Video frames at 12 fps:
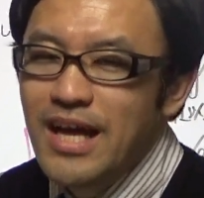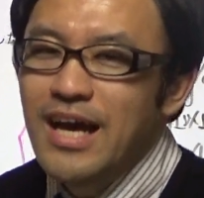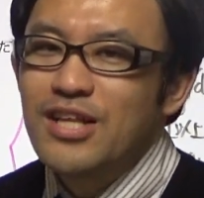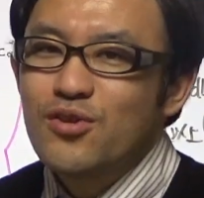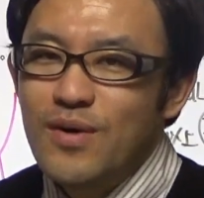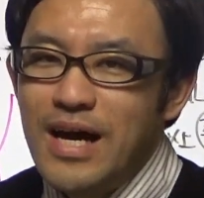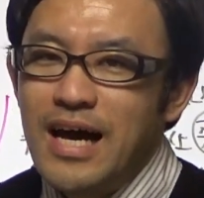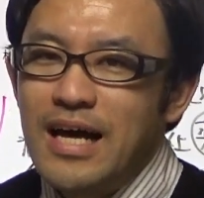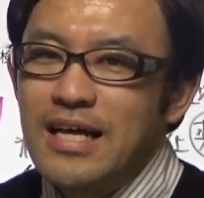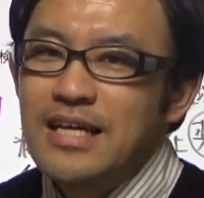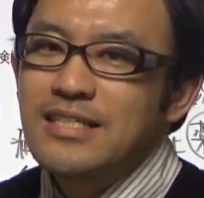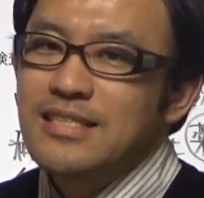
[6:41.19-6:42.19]
あと
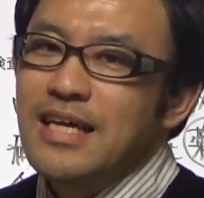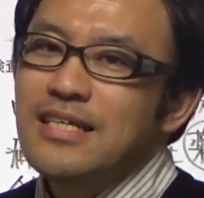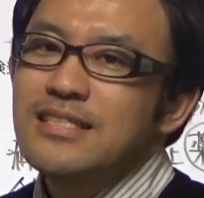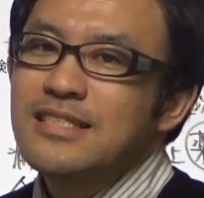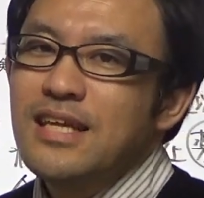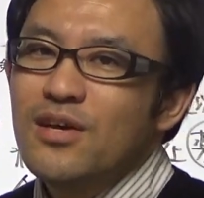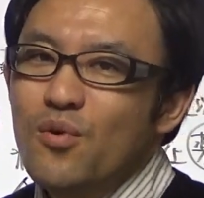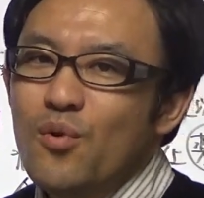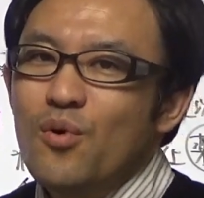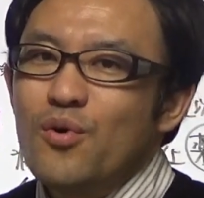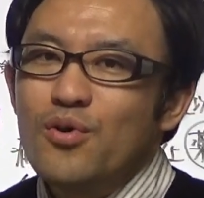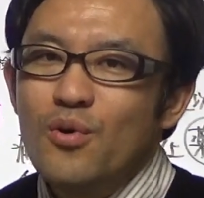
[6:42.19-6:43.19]
は酸性
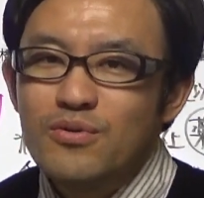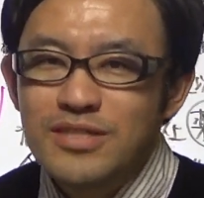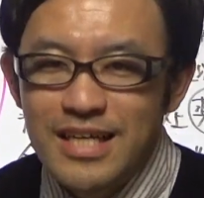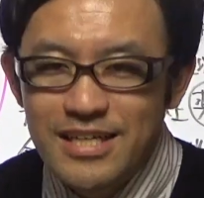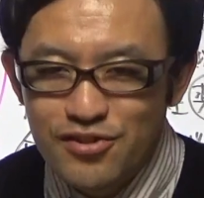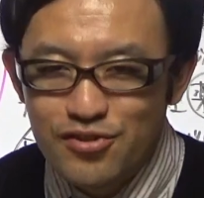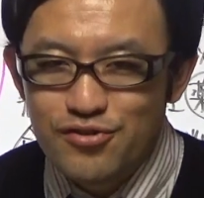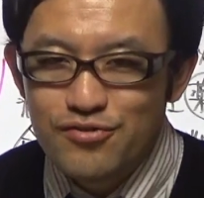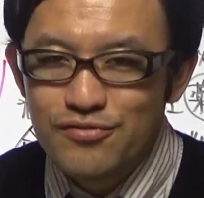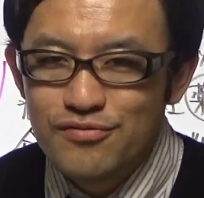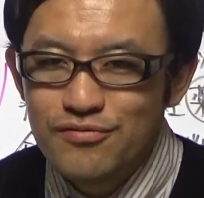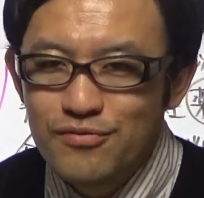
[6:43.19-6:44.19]
を抑制する
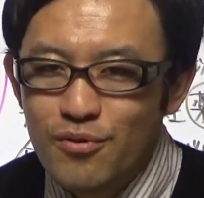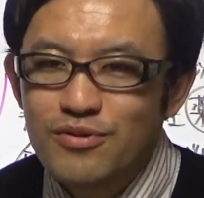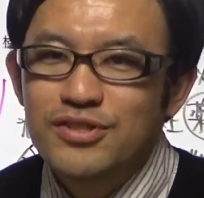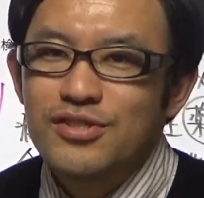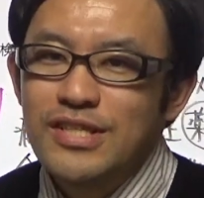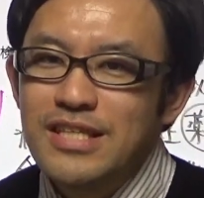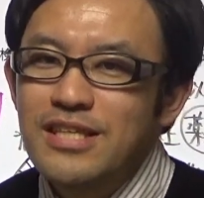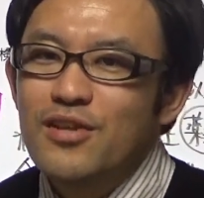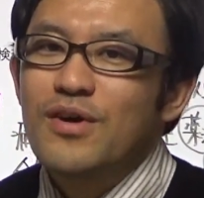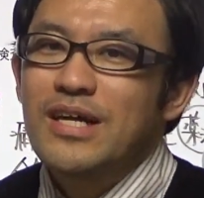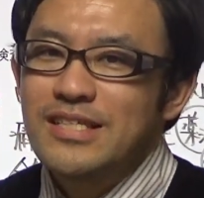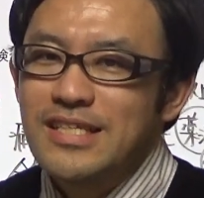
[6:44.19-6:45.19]
お薬って
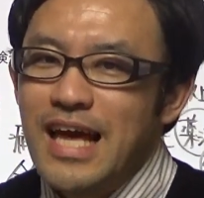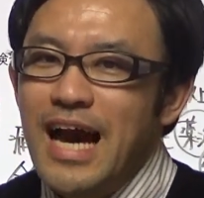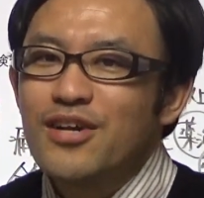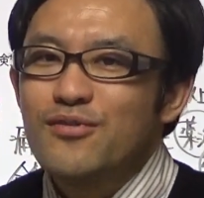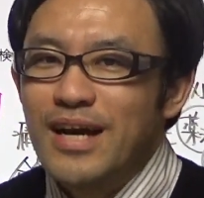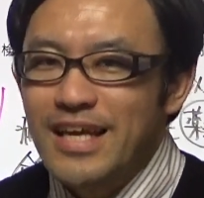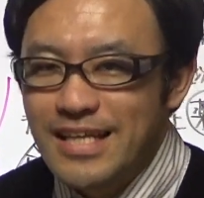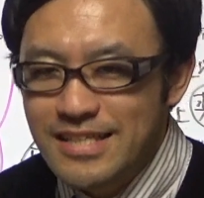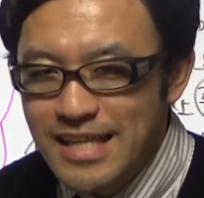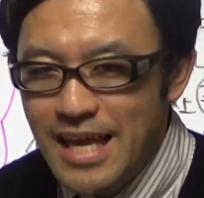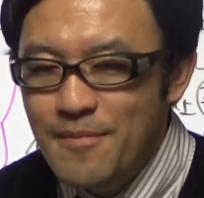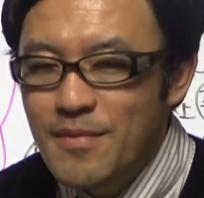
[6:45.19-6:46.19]
いうのがですね、あるわけで
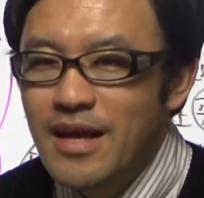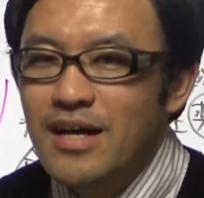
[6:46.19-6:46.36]
すね。